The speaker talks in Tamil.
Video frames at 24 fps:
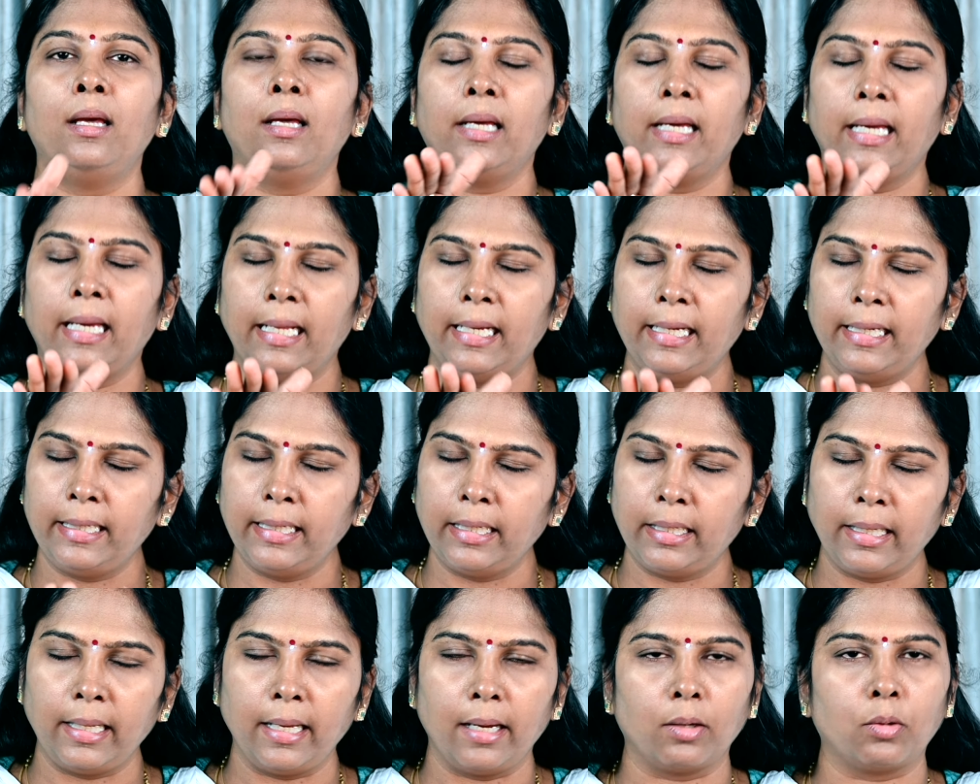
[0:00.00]

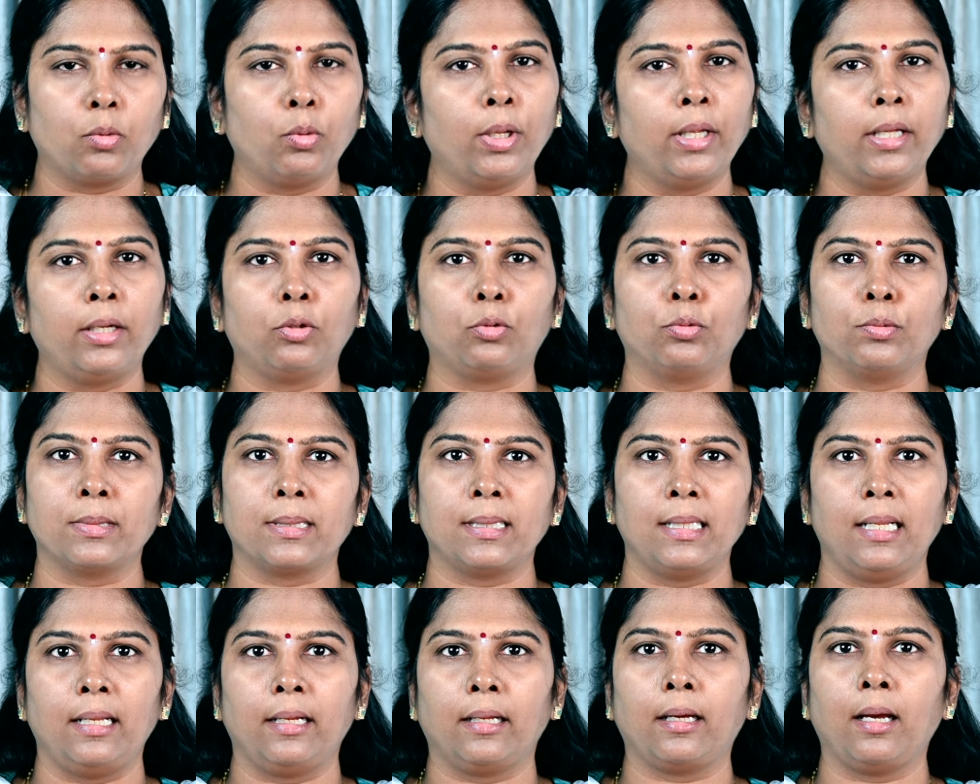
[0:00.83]
ஹெரிடிட்டியாக கூட இருக்கும்
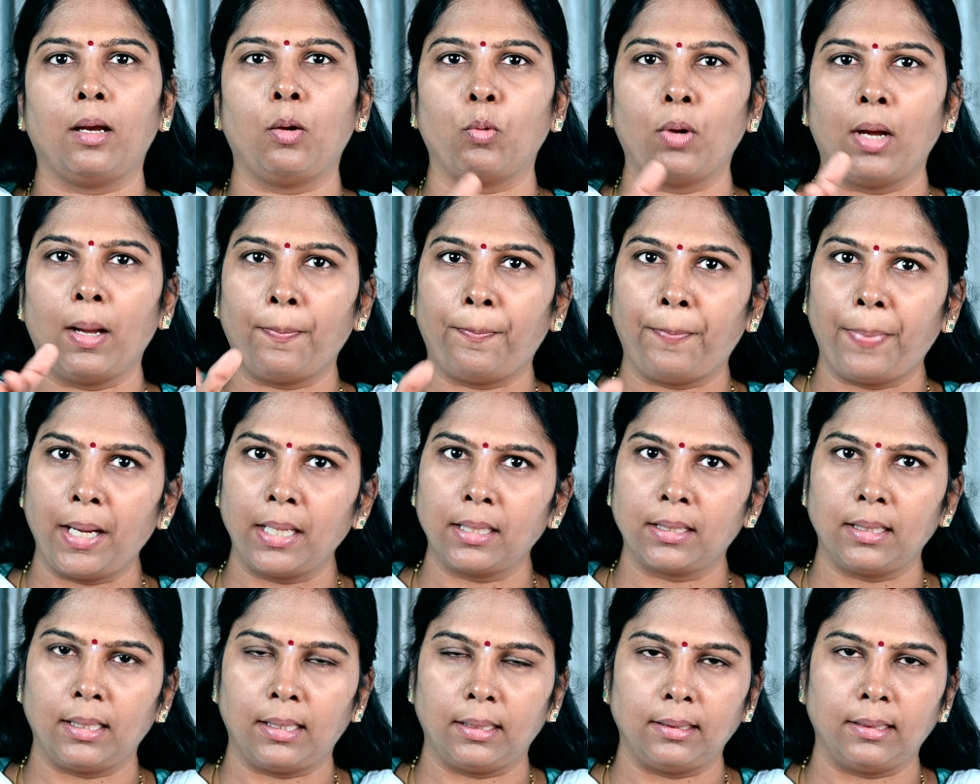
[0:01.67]
சிலருக்கு அவங்க
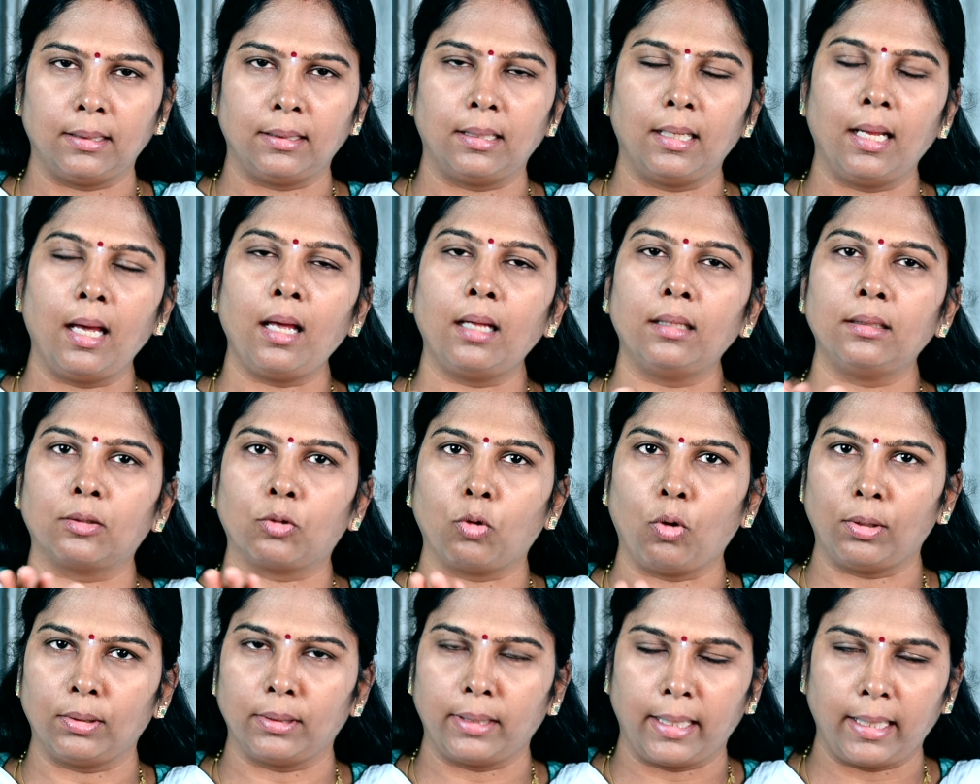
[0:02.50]
அப்பாவுக்கு இருந்ததுன்னா அந்த
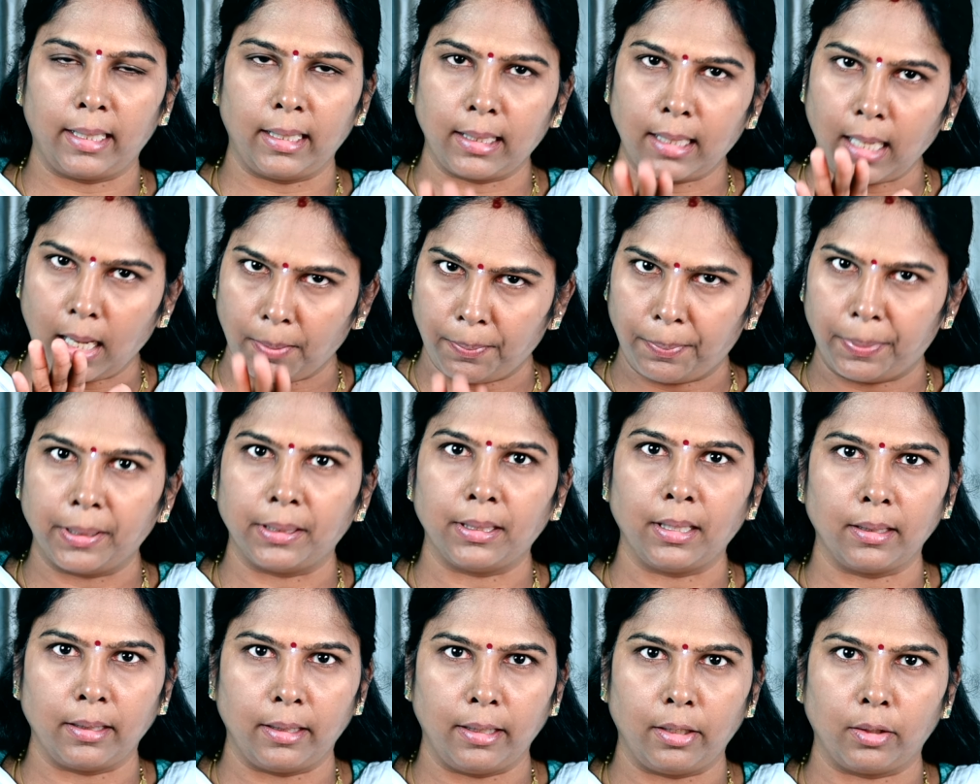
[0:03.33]
குழந்தைங்களுக்கு அப்படி
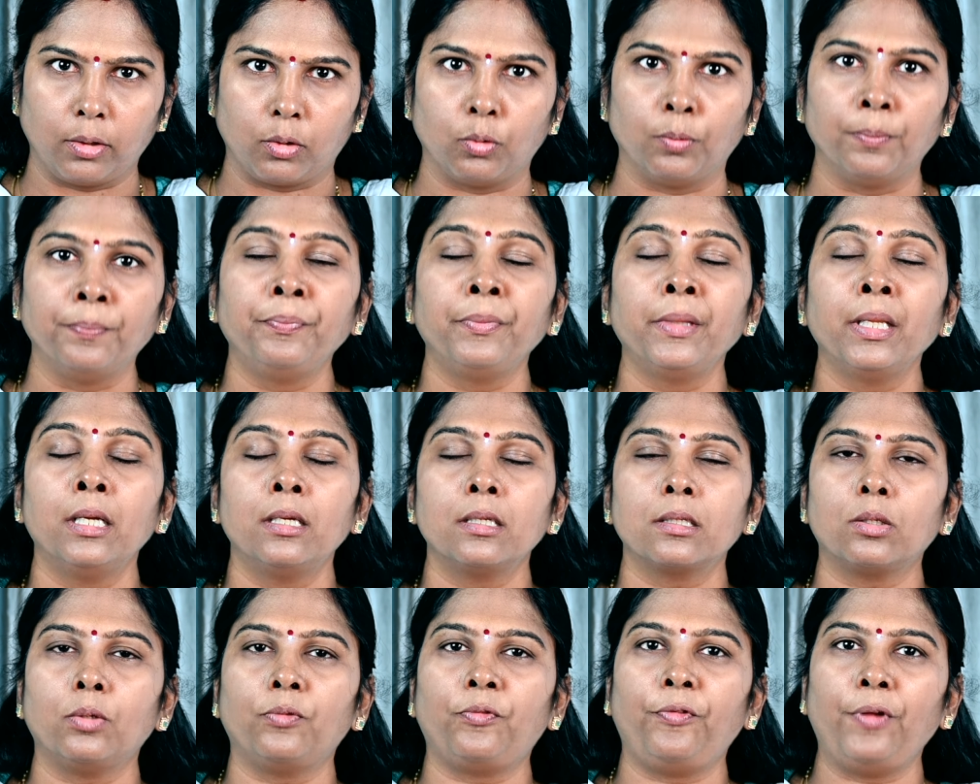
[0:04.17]
தான் இருக்கும்
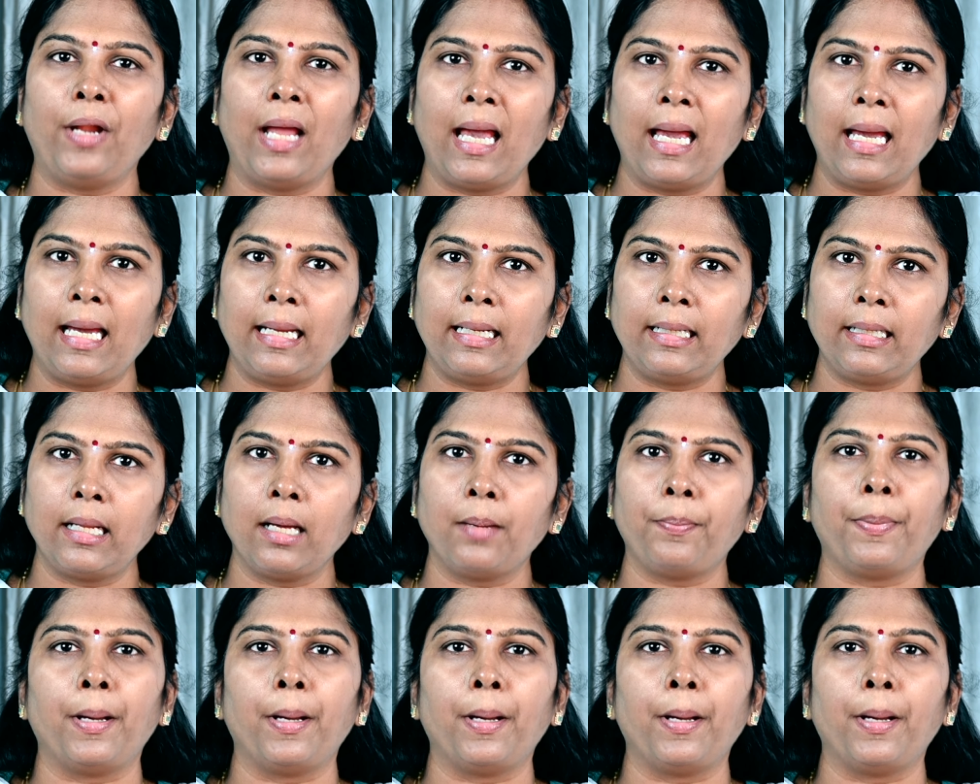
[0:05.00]
ஸோ ஃப்ளாட்டாக